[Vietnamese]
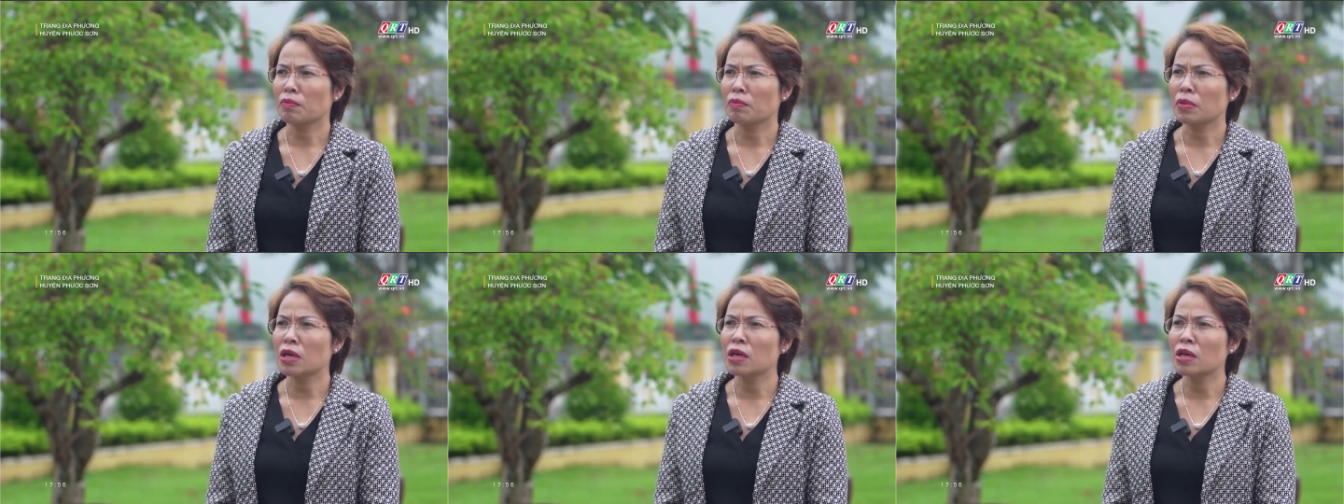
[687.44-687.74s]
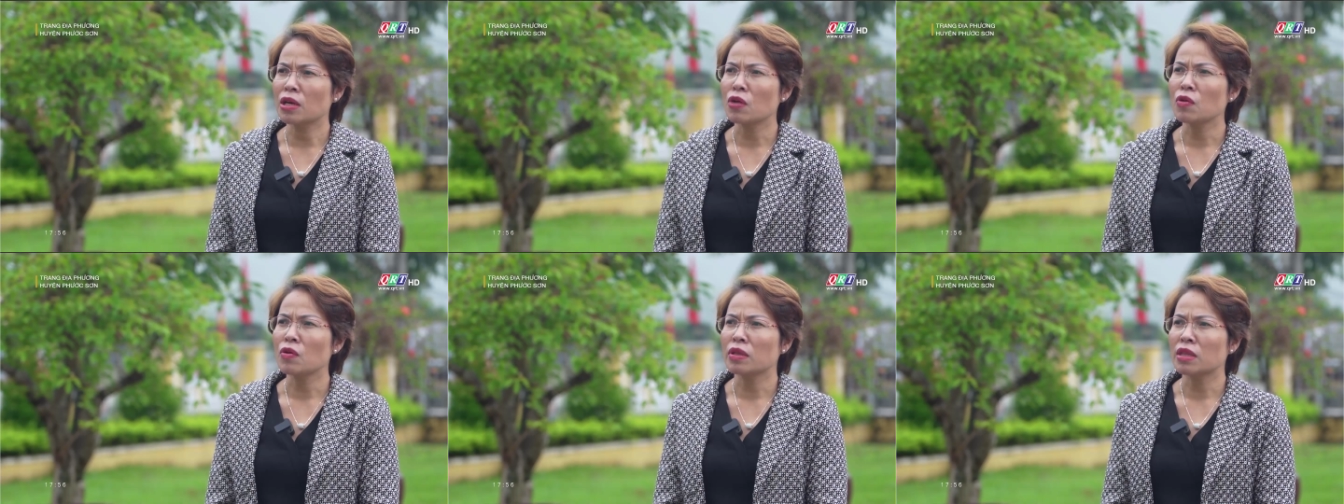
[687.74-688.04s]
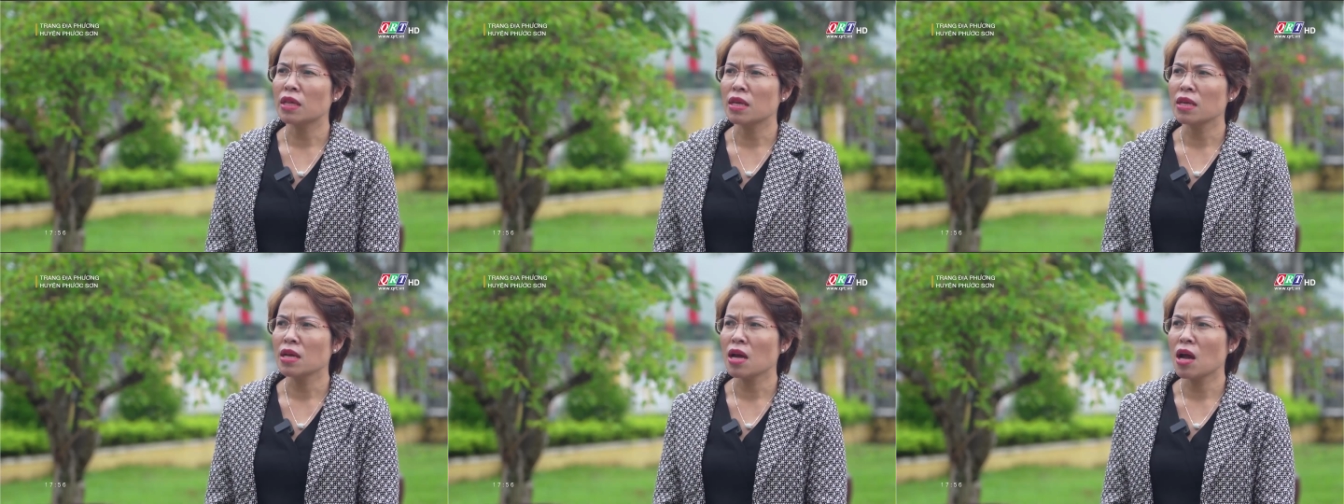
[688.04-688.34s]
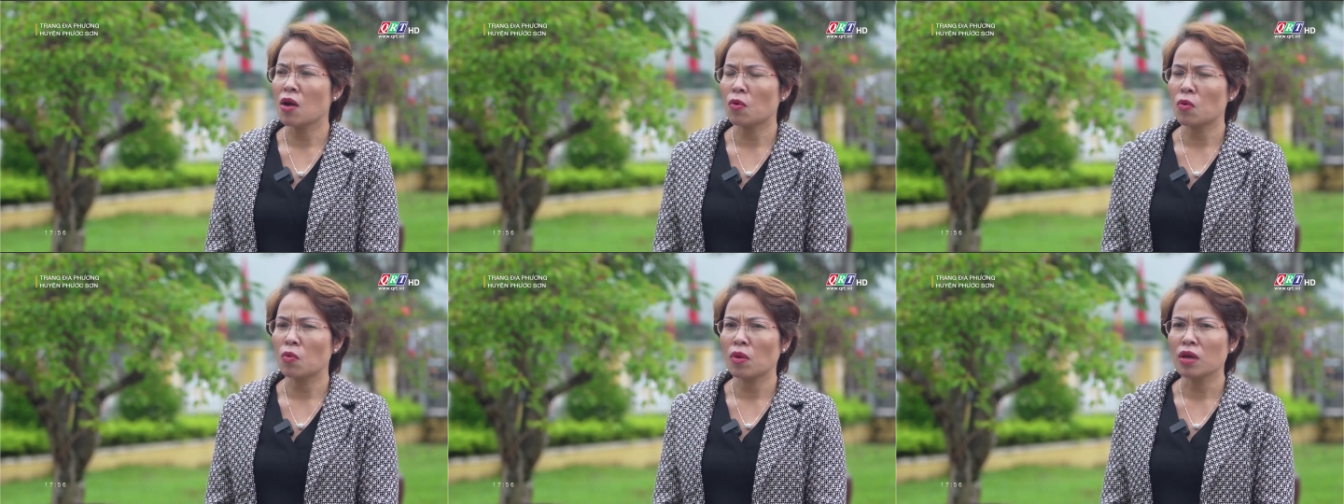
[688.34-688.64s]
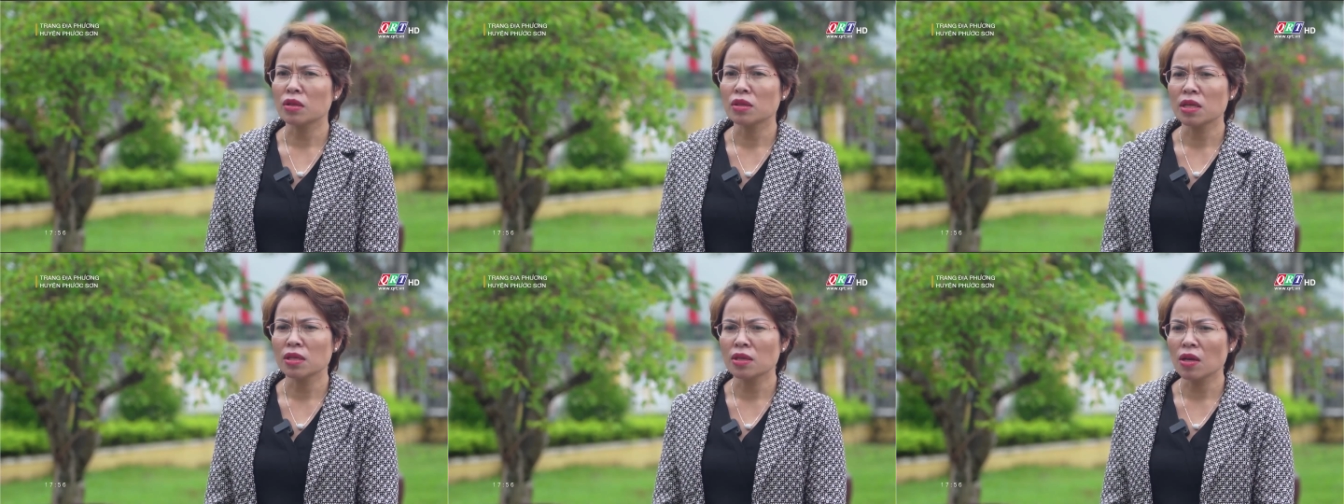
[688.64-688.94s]
Người có uy tín họ cũng
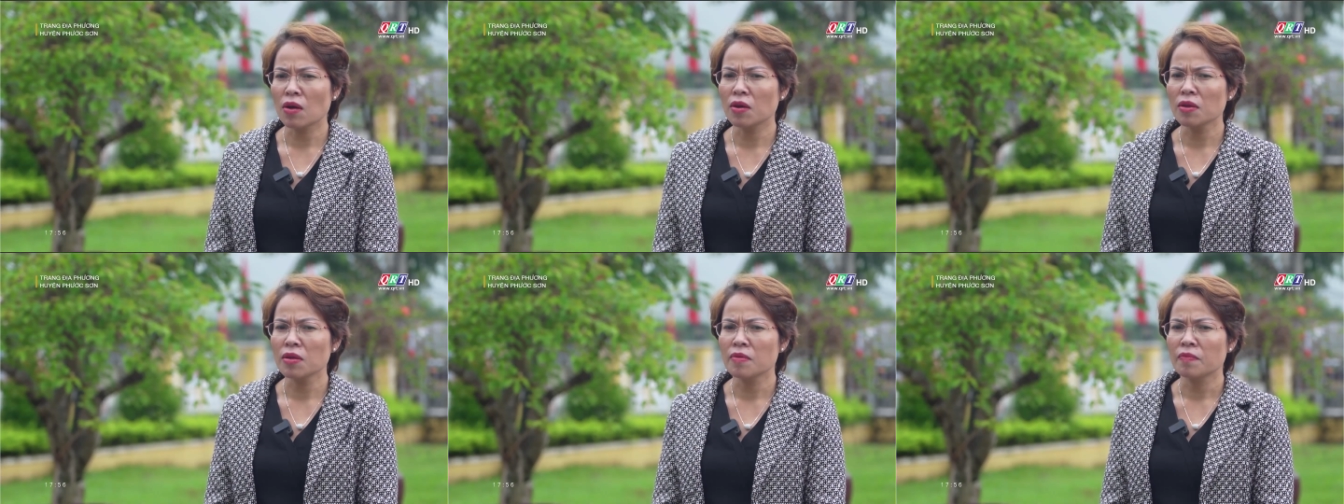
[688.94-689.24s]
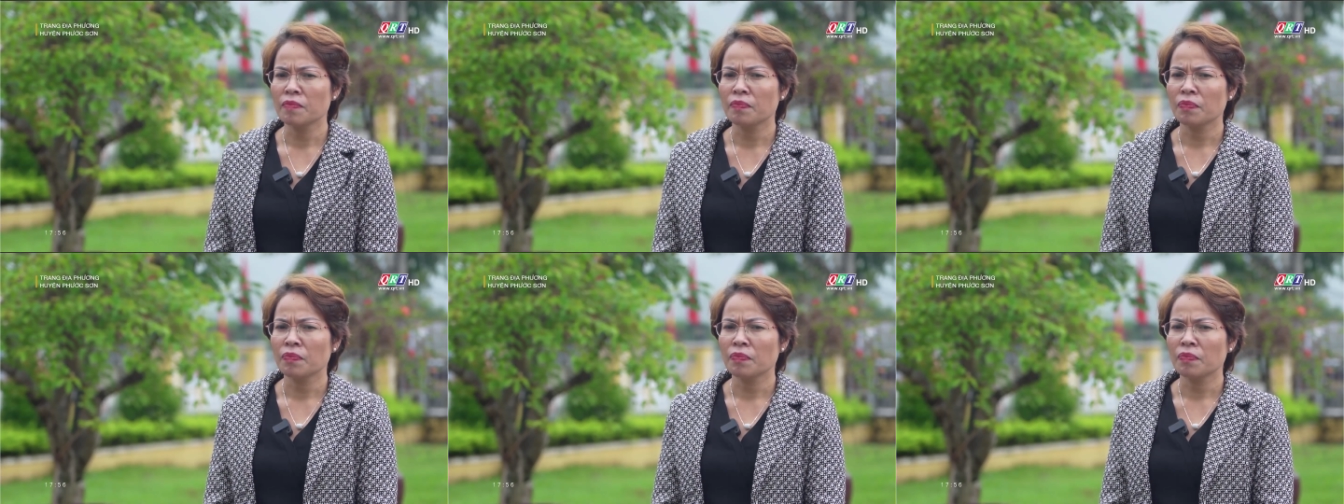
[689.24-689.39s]
có tiếng nói,